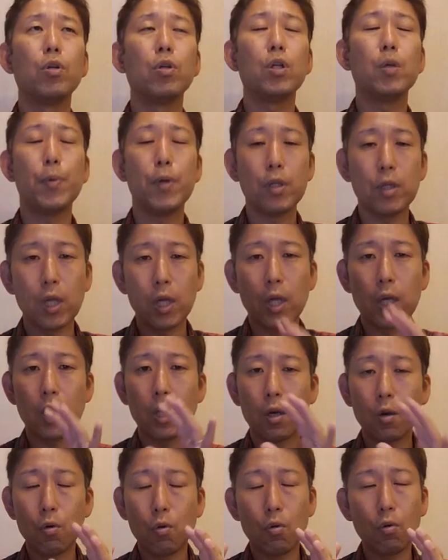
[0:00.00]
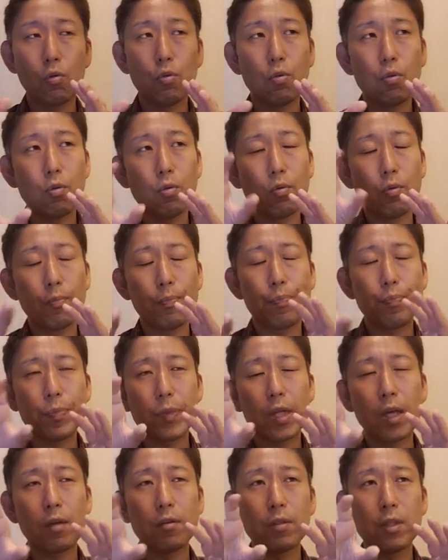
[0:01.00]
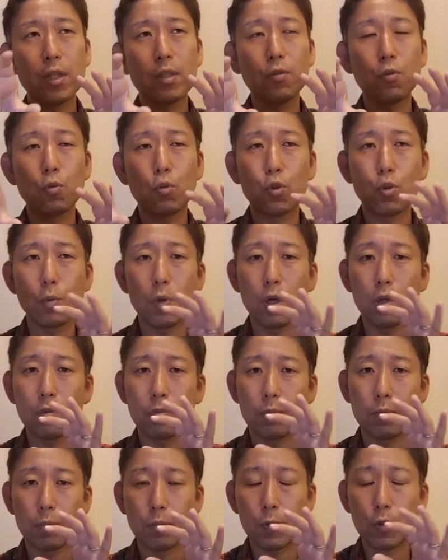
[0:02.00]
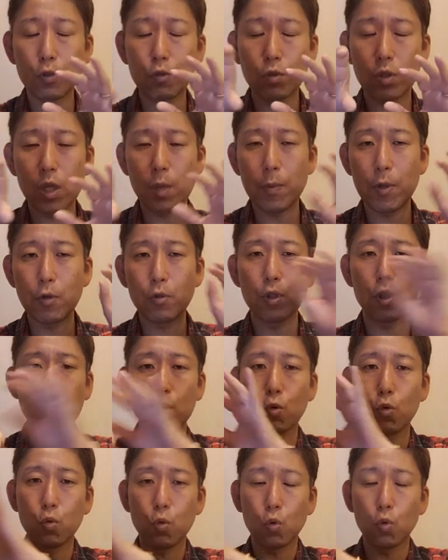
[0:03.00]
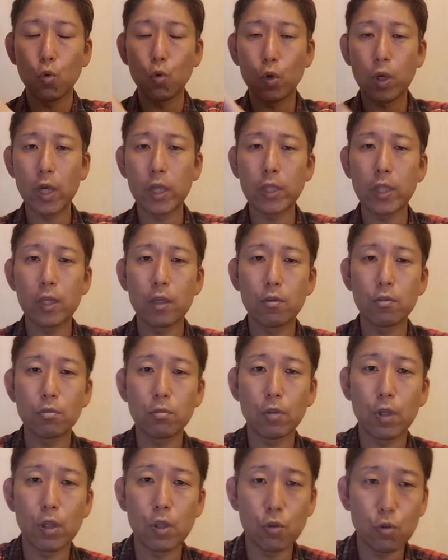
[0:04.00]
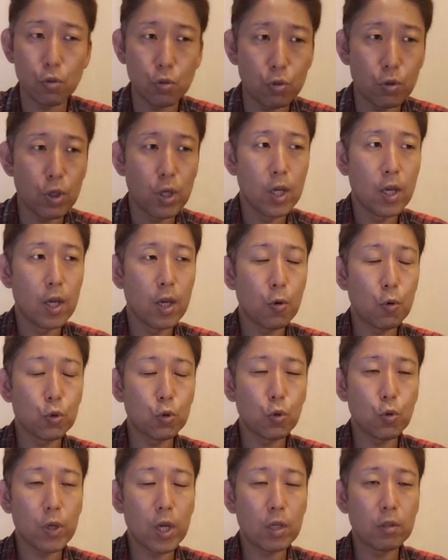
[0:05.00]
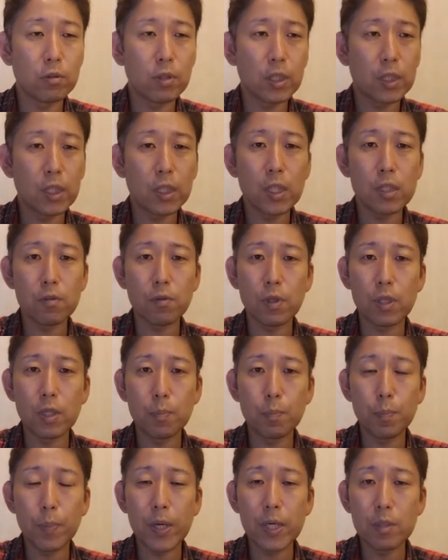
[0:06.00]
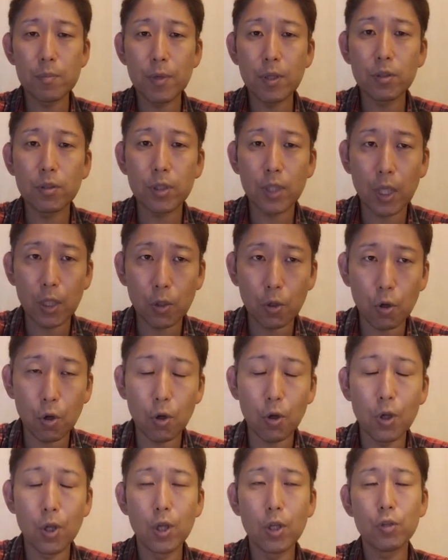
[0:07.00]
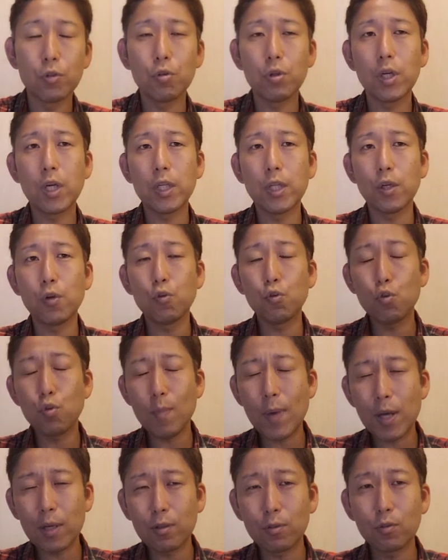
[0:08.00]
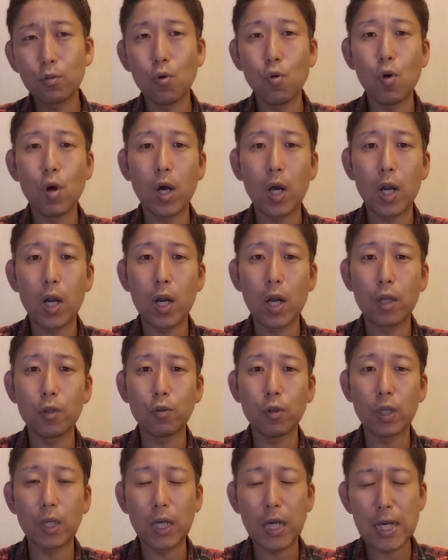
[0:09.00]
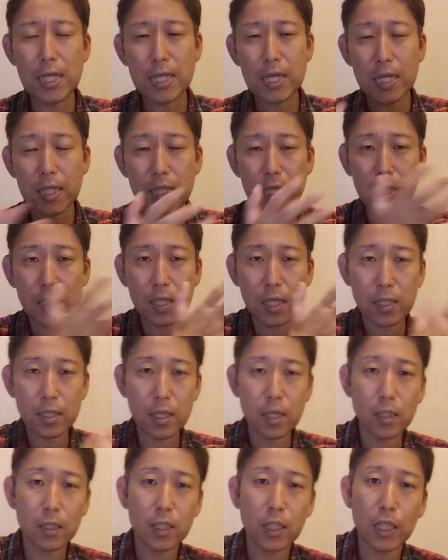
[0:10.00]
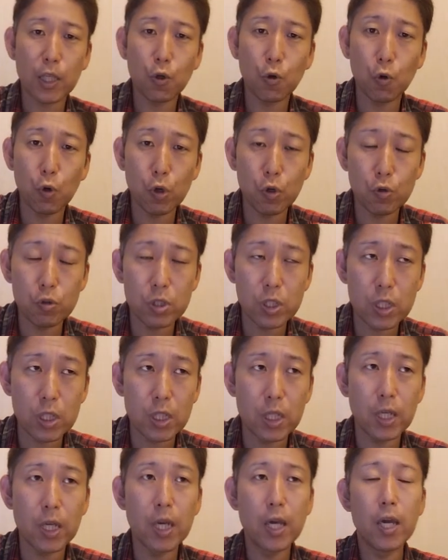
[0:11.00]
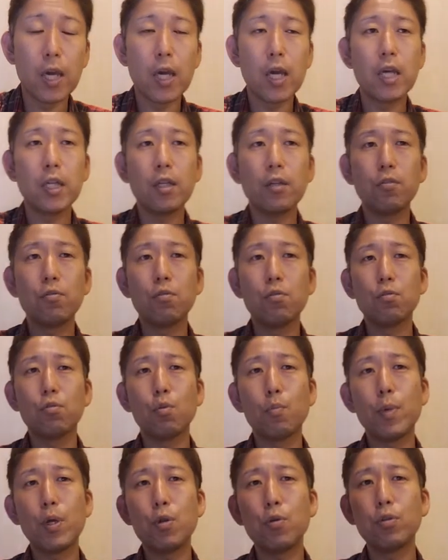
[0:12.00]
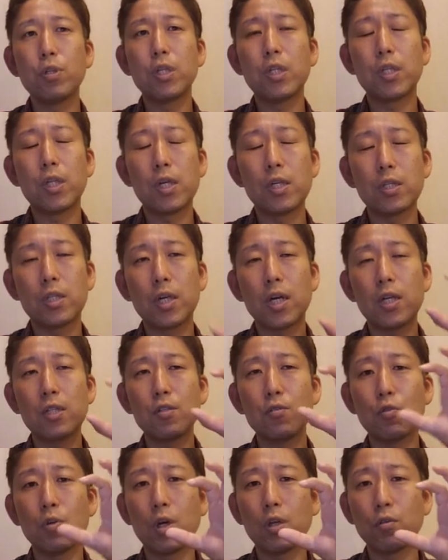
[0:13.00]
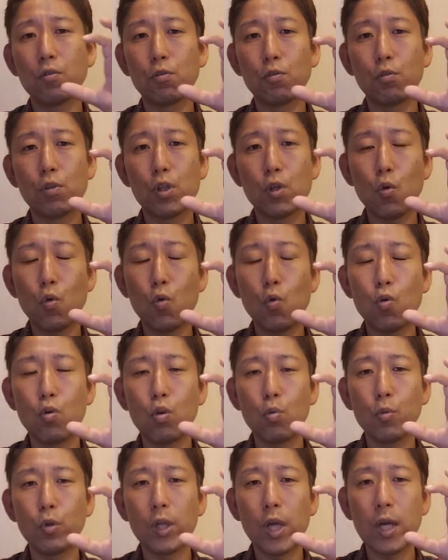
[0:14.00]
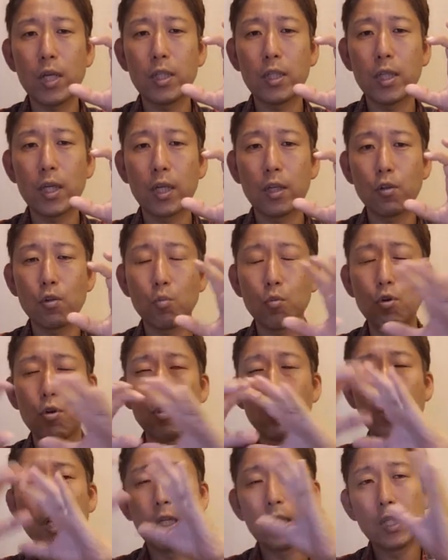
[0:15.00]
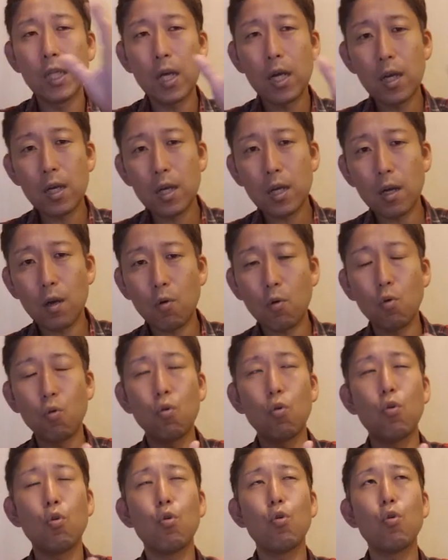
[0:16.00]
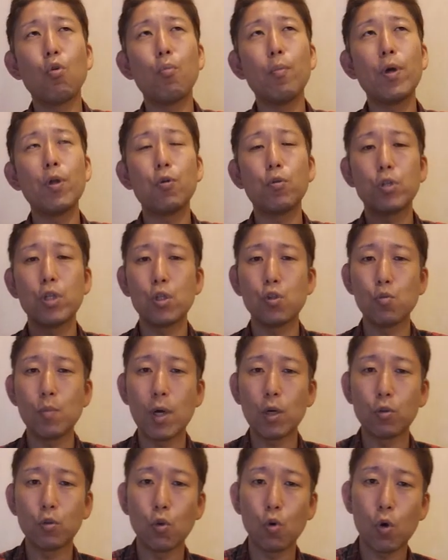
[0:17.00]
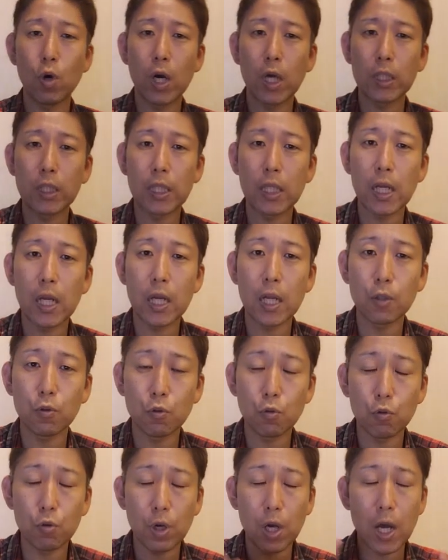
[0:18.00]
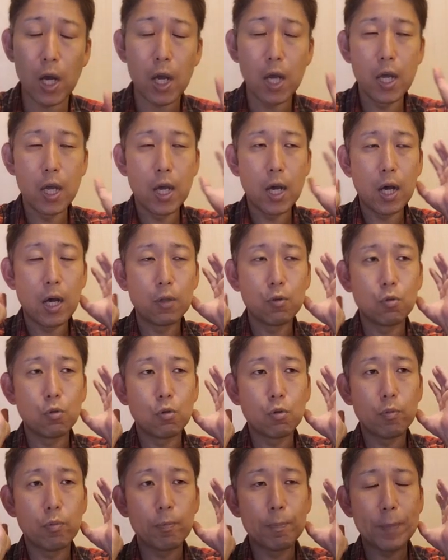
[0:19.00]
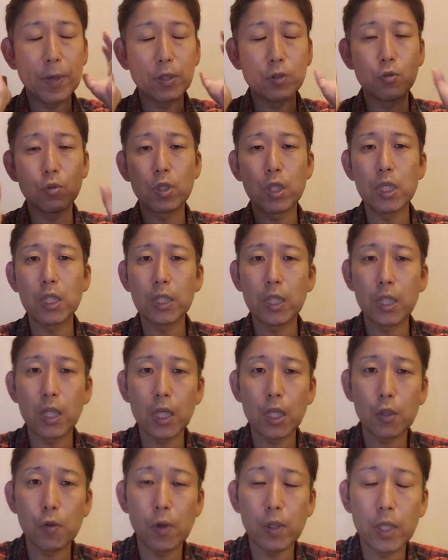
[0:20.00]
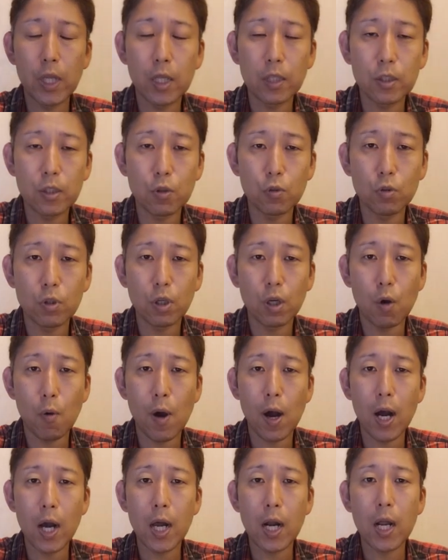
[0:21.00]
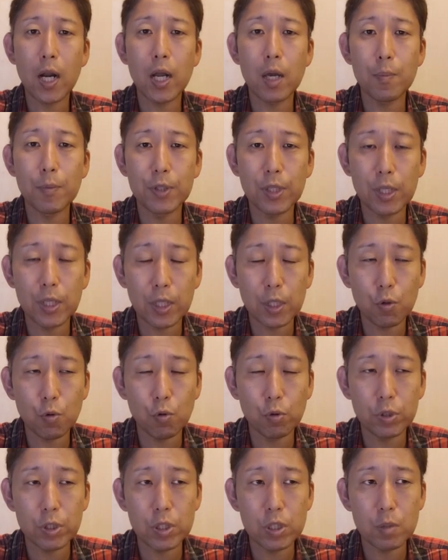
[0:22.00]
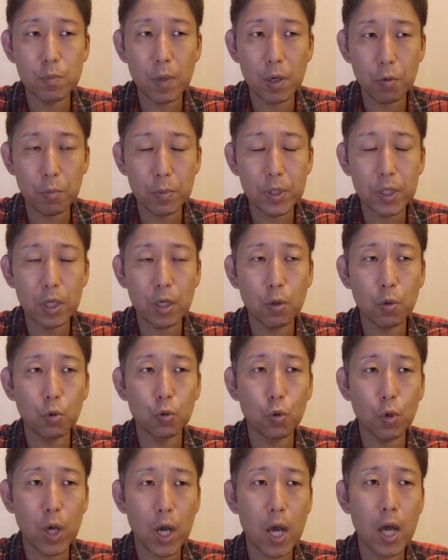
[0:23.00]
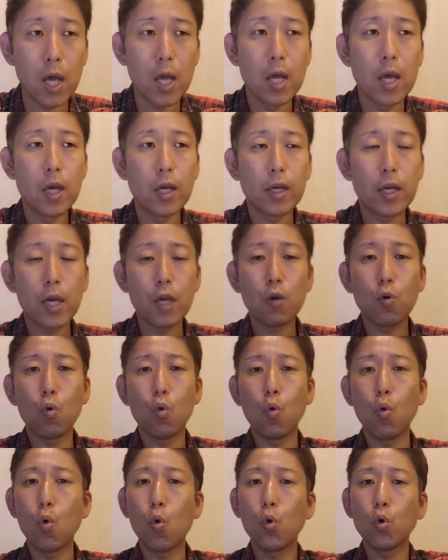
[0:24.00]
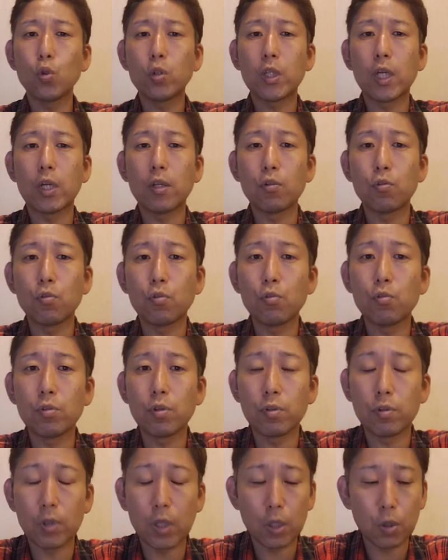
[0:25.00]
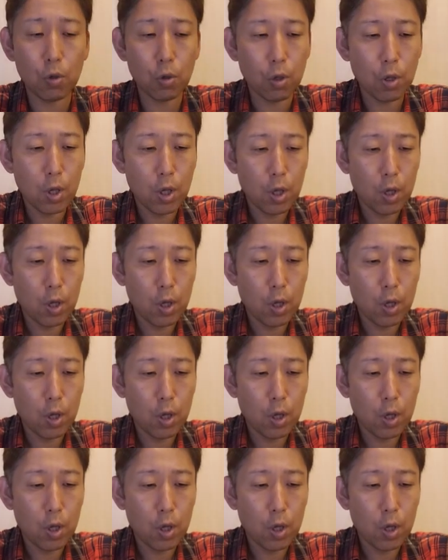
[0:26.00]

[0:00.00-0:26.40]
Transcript: やっぱりねこのたくさんの言葉少ないメロディーにどんどん乗っけていくっていうことをやる方たちはいっぱいいますけどそれがねうまく乗っからないとねガチャガチャガチャガチャって聞こえるし下手するとメロディーに対して歌詞の数そんなに多くもないんだけどもなんかこうメロディーにうまく乗っかってないなというかあのパッと聞いただけでは何て言ってるかわからないみたいに聞こえてしまうみたいなことが結構起こったりするんですけど